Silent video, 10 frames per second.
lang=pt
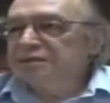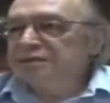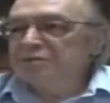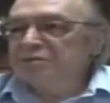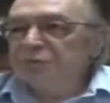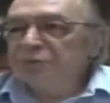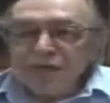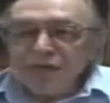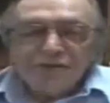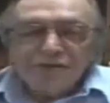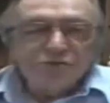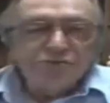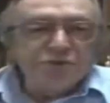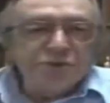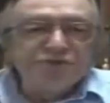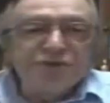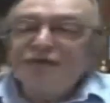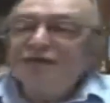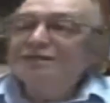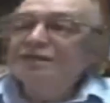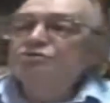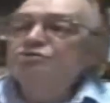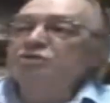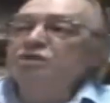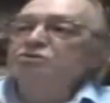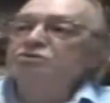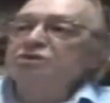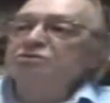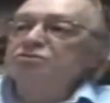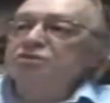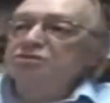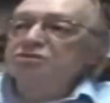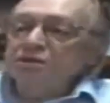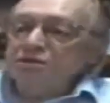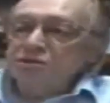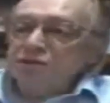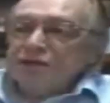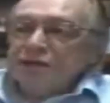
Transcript: Tá Porém, nós podemos falar tanto, tanto, tanto, tanto, tanto,